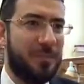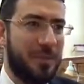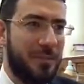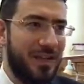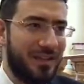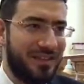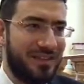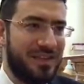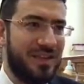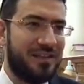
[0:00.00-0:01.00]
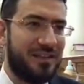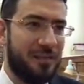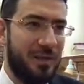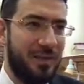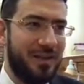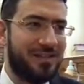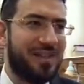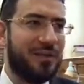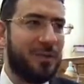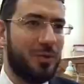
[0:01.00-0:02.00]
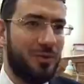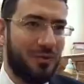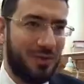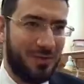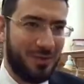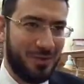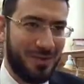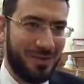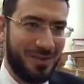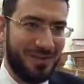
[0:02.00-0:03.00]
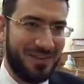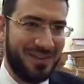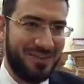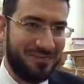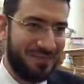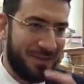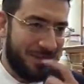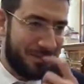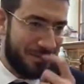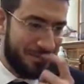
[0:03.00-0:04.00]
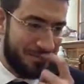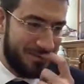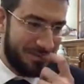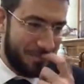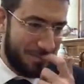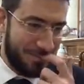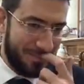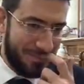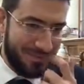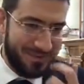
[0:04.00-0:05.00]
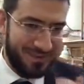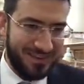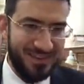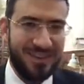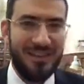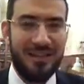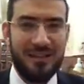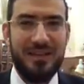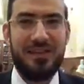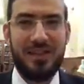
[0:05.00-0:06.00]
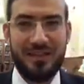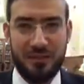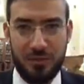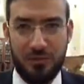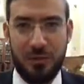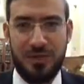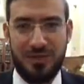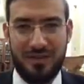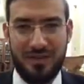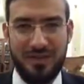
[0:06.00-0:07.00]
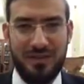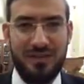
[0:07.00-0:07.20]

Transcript: пример, частный пример, из которого выводится общее правило. Есть в этом... Из частного в общее. Да, из частного в общее. Да.